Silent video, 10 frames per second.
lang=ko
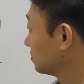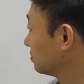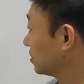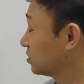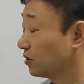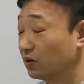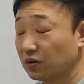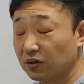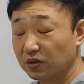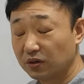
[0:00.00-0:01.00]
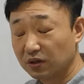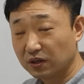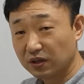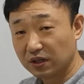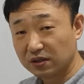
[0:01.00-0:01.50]
뭐죠?
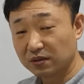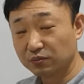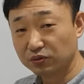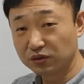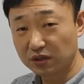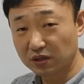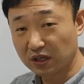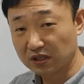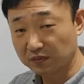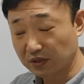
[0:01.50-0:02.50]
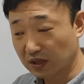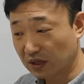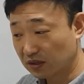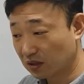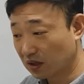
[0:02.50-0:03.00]
그래서 무슨 일이 일어났습니까?
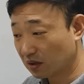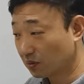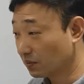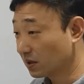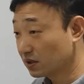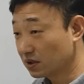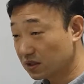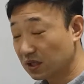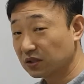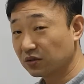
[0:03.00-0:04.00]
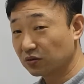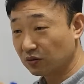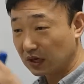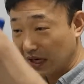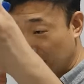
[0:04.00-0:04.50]
성경에 보면
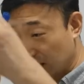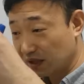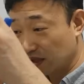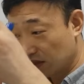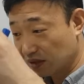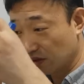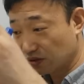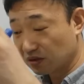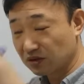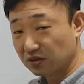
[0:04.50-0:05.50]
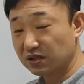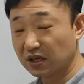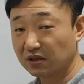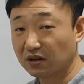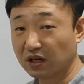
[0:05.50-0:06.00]
실제적으로 하늘에서의 어떤
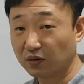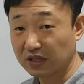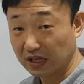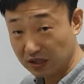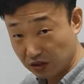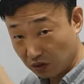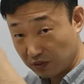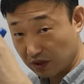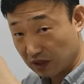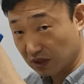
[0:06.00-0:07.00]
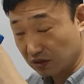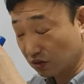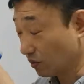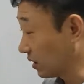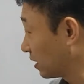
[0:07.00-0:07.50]
전쟁이 일어난 거예요. 자리싸움이 일어난
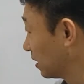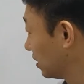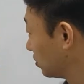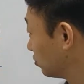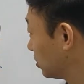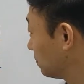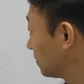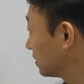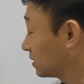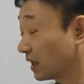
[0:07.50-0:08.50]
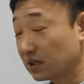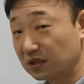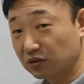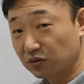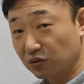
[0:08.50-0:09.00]
거죠. 왜? 루시퍼를
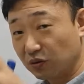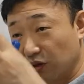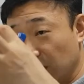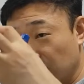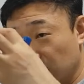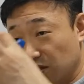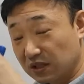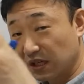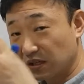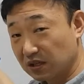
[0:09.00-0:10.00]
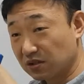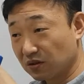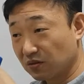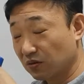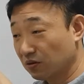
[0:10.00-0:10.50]
따르는 또 천사들이
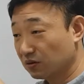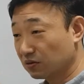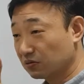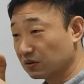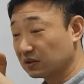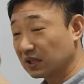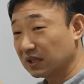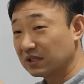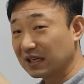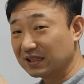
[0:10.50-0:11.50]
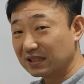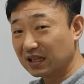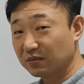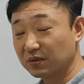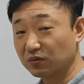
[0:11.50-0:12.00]
있었고 또 더 따르지 않는
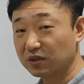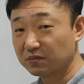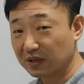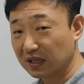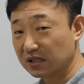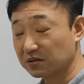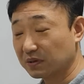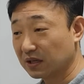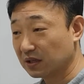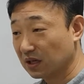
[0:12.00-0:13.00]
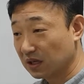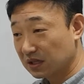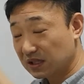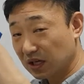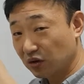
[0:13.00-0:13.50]
사람들이 훨씬 많았지만
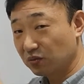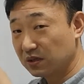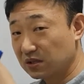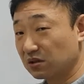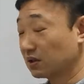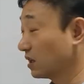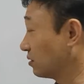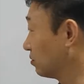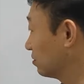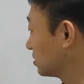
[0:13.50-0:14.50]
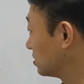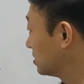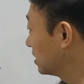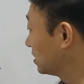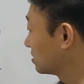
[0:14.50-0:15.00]
싸움이 있었다고
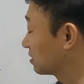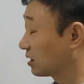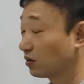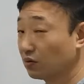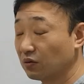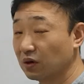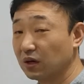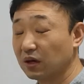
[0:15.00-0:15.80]
전쟁이 있었다고